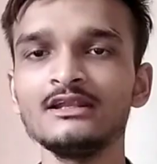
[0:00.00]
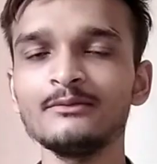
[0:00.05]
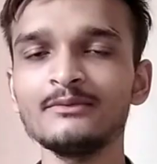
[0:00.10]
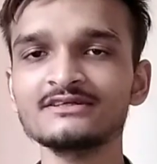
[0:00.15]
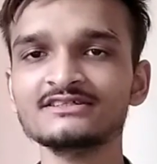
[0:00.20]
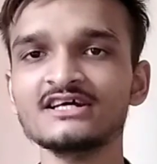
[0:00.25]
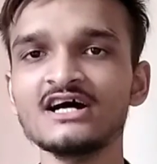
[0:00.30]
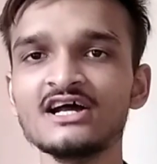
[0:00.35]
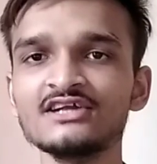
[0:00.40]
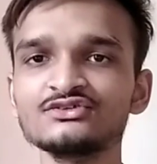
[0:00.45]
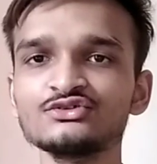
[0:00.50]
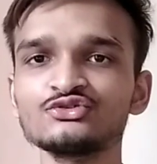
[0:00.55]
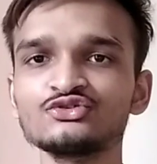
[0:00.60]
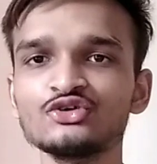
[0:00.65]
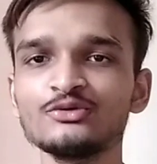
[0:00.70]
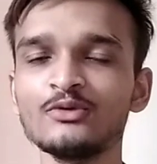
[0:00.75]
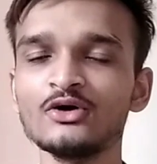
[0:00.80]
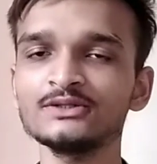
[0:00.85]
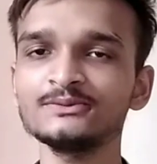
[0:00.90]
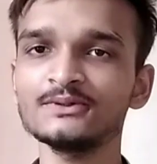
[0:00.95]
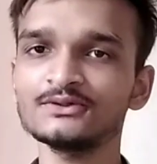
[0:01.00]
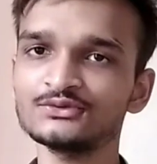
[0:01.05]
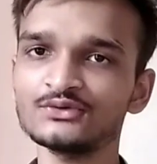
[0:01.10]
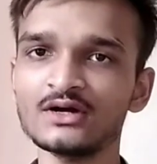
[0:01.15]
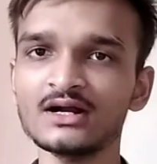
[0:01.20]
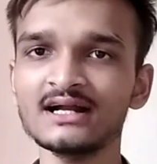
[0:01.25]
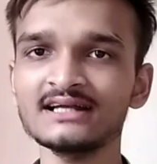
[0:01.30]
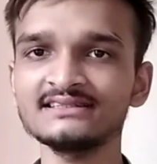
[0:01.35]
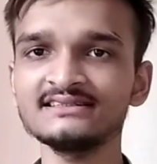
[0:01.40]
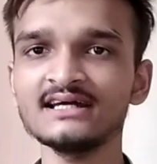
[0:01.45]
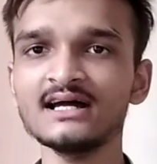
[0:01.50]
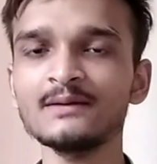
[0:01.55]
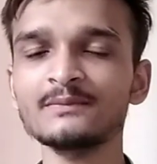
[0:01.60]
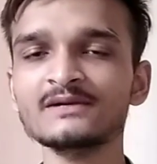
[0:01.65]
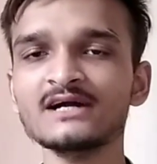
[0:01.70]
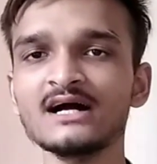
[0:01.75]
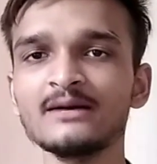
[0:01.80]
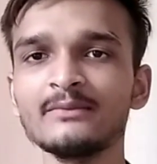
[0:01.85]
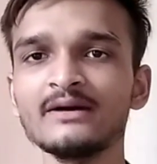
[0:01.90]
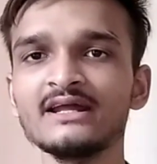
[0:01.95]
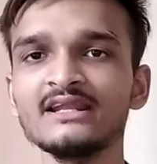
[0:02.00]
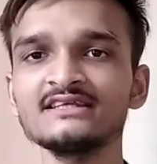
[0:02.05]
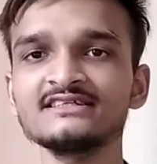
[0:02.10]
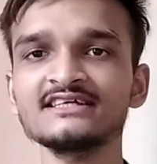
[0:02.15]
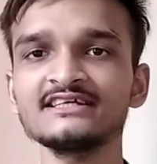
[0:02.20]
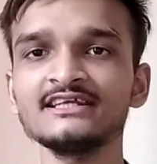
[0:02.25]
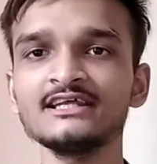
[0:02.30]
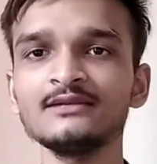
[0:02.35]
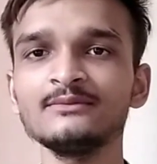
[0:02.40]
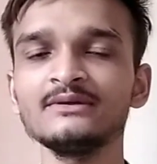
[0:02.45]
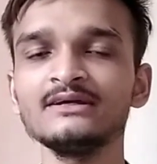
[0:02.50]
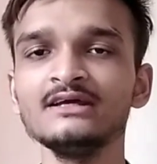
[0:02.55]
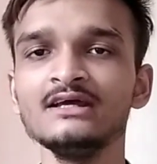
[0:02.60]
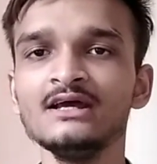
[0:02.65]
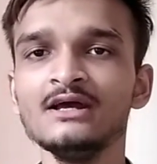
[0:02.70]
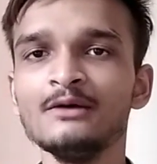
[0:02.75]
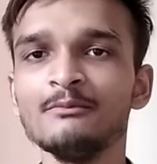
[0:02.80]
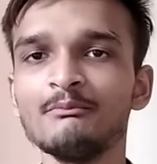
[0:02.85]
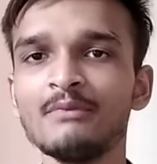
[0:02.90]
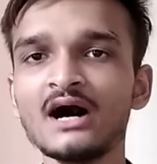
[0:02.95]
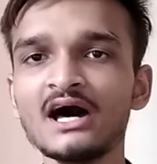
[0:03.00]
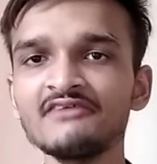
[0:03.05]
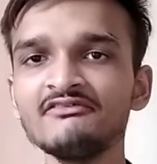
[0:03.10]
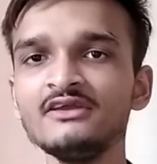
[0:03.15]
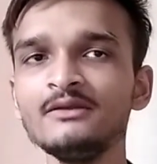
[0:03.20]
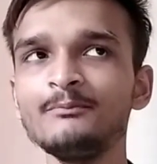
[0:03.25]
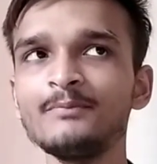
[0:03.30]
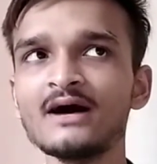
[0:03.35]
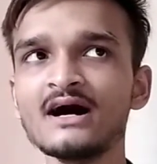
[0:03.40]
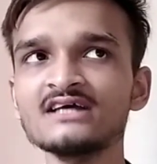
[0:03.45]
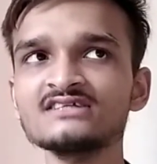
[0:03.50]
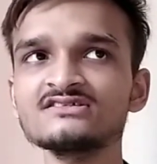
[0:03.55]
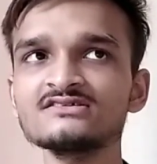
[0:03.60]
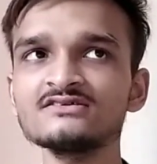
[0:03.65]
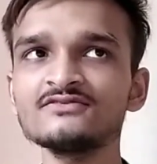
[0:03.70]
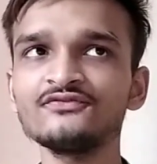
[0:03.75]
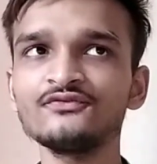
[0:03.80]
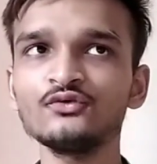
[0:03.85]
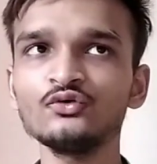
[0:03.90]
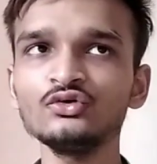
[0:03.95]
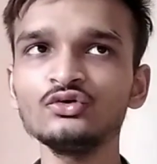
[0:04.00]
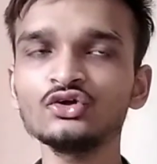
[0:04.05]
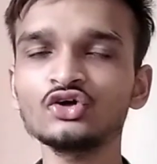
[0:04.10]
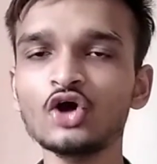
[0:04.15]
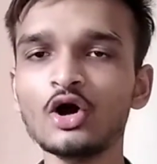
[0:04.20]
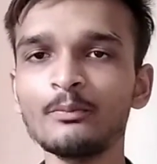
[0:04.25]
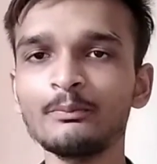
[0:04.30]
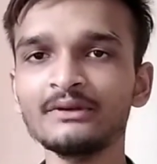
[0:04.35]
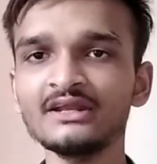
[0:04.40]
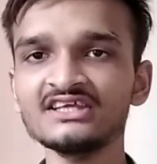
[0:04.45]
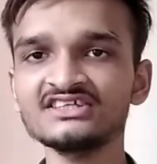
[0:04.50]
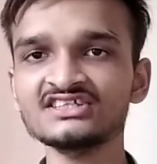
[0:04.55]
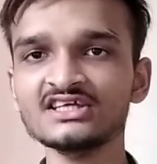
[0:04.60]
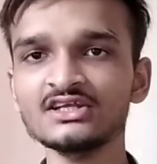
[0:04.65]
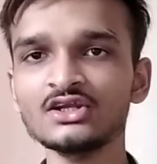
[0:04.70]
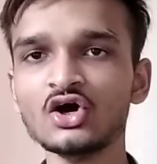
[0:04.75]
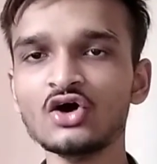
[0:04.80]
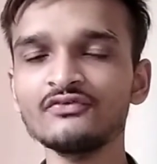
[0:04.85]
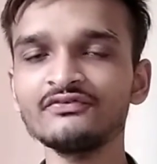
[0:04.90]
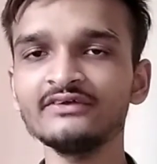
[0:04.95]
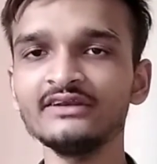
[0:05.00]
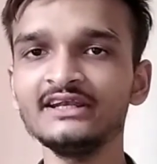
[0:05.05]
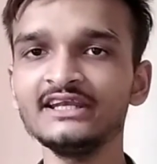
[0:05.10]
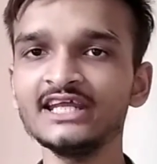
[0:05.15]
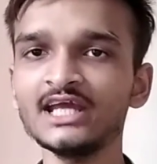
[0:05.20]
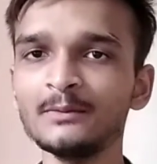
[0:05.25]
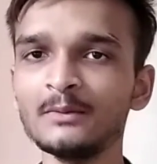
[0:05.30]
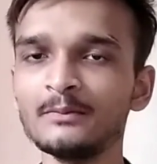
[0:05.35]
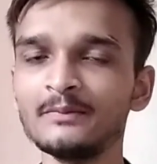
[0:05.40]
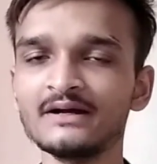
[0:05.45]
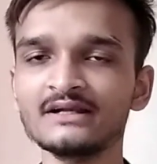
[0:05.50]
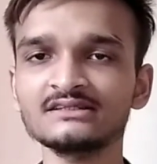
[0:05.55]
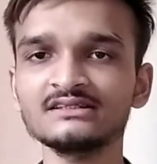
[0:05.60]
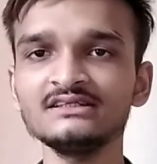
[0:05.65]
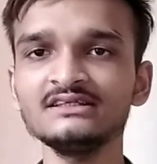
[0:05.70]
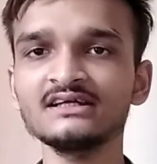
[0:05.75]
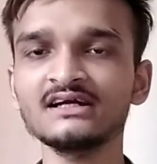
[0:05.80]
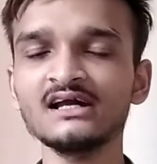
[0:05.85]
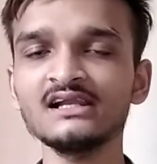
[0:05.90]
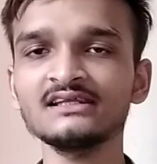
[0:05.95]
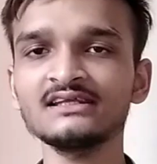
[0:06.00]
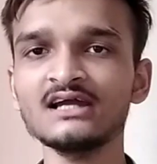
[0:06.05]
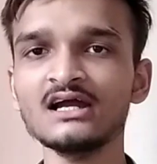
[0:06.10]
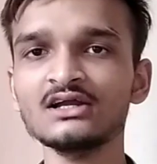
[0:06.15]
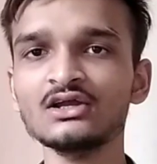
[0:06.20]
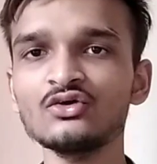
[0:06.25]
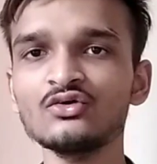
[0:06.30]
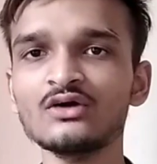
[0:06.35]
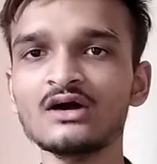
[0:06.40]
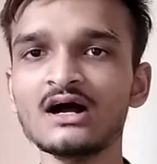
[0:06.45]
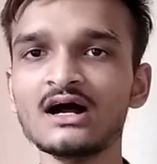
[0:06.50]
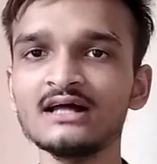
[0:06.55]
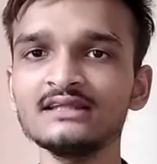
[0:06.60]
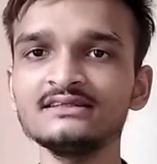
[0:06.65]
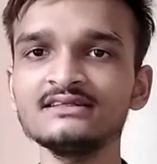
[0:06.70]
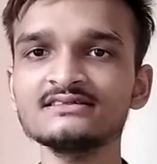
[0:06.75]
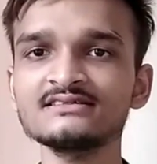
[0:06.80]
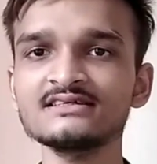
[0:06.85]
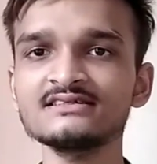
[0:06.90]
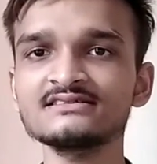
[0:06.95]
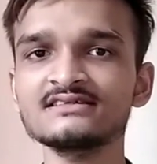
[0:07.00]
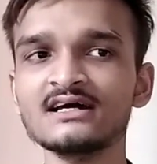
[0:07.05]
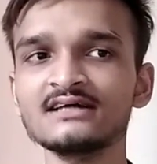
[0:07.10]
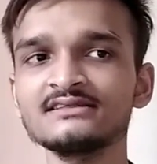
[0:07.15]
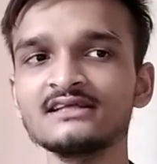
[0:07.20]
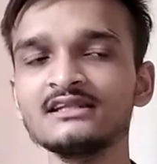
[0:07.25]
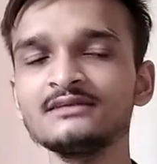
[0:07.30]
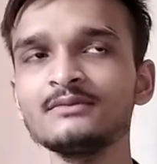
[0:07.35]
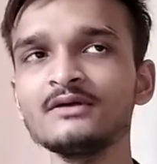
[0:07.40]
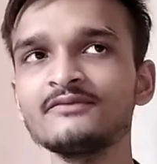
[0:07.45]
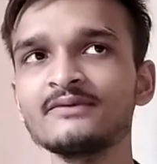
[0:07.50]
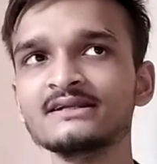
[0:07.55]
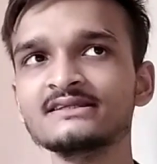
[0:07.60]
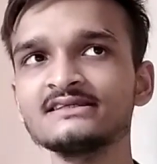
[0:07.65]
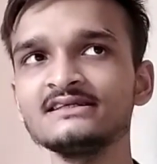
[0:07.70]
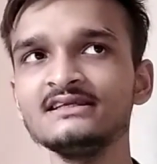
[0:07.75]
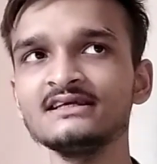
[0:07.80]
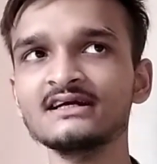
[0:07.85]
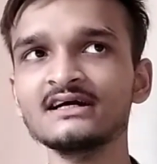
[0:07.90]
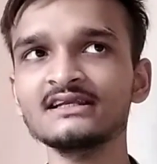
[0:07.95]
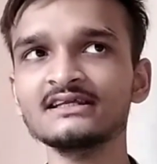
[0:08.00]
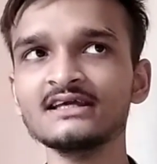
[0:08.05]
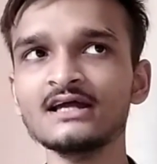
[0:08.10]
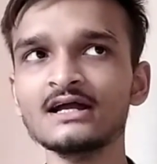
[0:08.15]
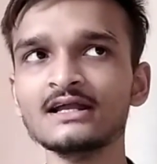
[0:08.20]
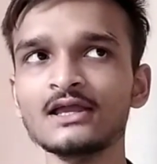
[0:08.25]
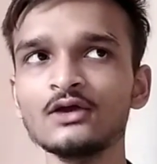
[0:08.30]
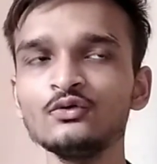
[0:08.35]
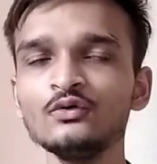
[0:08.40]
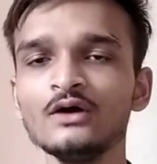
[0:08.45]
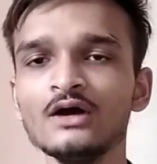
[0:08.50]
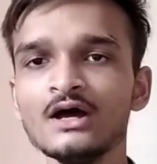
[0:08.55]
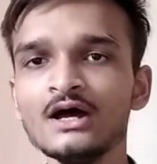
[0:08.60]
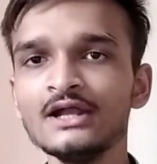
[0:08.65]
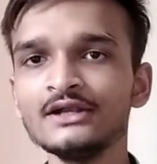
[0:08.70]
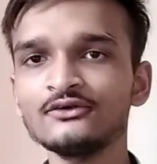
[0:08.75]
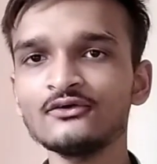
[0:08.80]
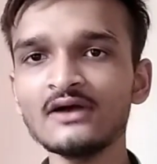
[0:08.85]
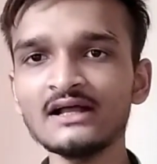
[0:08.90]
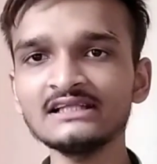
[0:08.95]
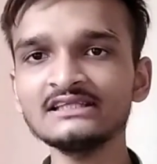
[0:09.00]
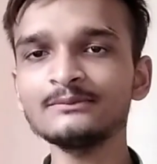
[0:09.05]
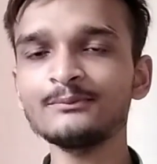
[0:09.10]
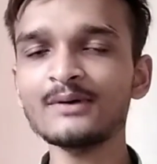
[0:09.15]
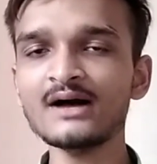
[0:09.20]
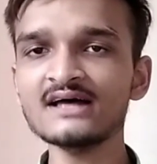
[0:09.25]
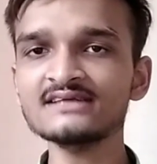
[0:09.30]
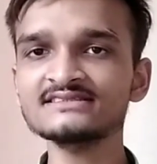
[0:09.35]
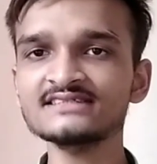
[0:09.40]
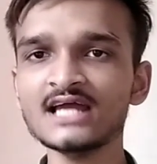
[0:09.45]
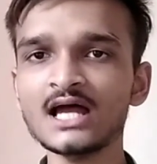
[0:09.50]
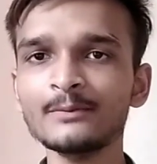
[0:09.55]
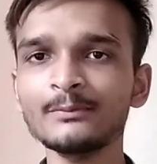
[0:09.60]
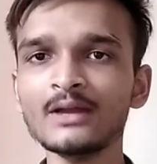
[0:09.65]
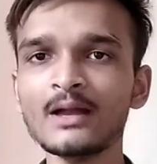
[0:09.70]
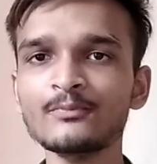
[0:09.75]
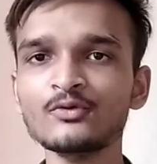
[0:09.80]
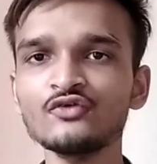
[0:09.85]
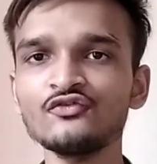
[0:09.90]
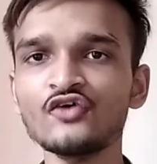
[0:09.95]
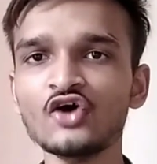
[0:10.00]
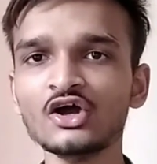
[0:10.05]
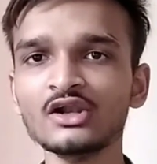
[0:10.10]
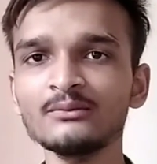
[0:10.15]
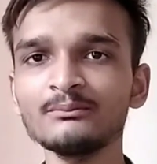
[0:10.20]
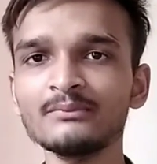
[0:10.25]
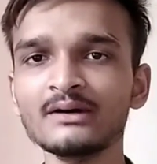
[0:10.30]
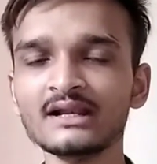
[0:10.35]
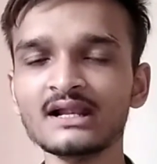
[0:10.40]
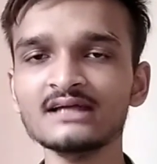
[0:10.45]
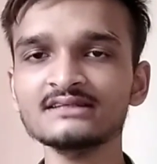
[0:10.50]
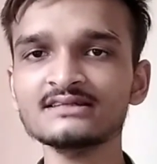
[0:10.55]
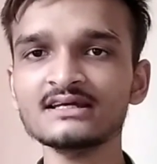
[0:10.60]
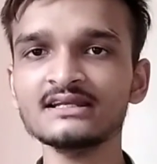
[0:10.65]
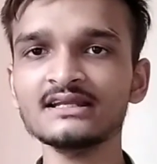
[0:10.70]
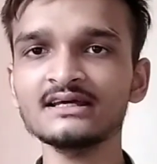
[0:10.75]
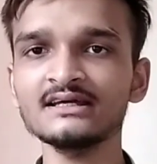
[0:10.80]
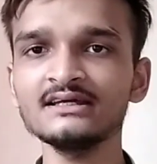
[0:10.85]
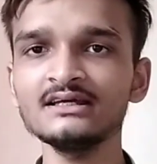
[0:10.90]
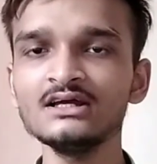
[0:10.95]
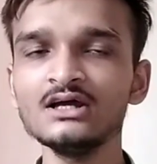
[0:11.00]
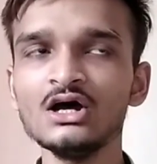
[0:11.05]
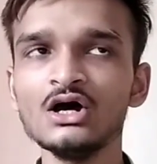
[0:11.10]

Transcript: नमस्कार दोस्तों बहुत बहुत स्वागत है आपका हमारे चैनल में बारहवीं पास फूड कॉपोरेशन ऑफ इंडिया में भर्ती निकल के आ गया हो खाद्य संसाधन में भर्ती लेकर के आ गया हो ट्वेल्थ पास यहाँ पे आपको फॉर्म भरा जाना है